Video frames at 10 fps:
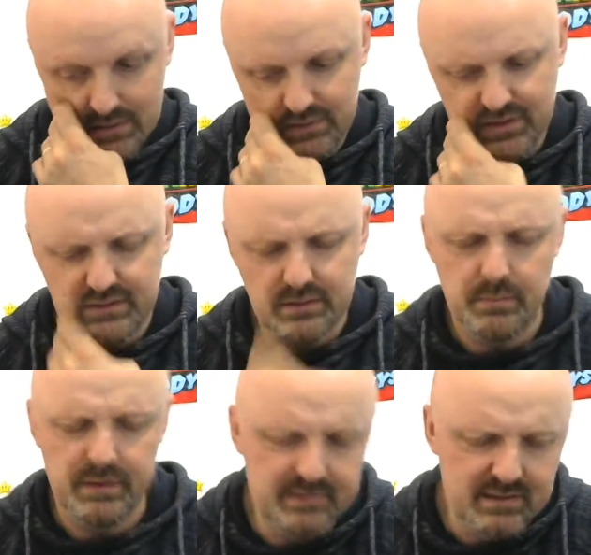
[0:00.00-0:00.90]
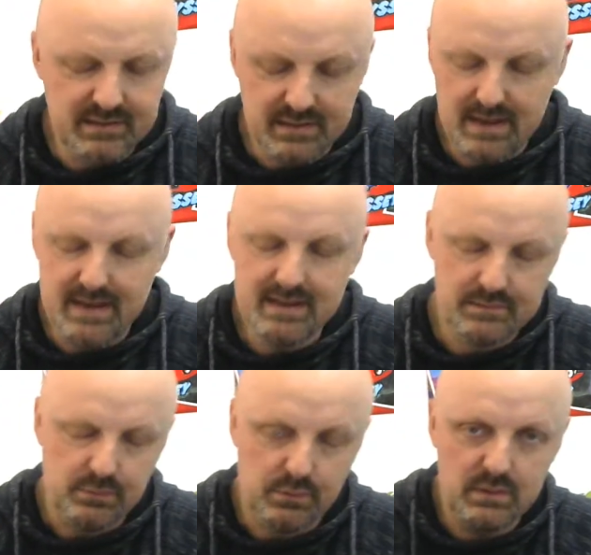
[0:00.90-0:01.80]
database, data
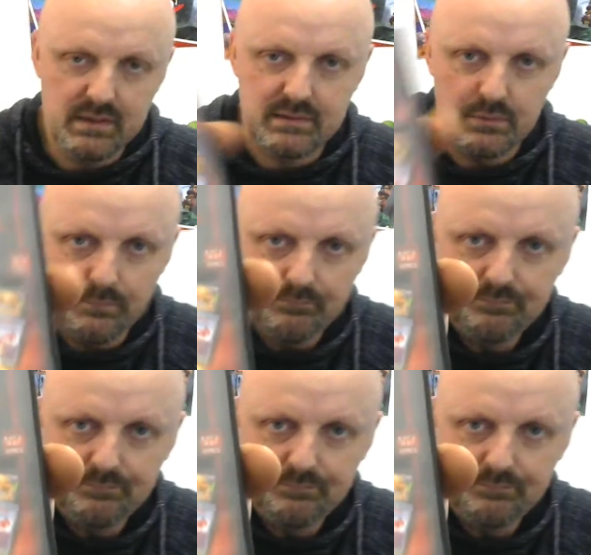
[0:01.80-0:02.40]
est collection.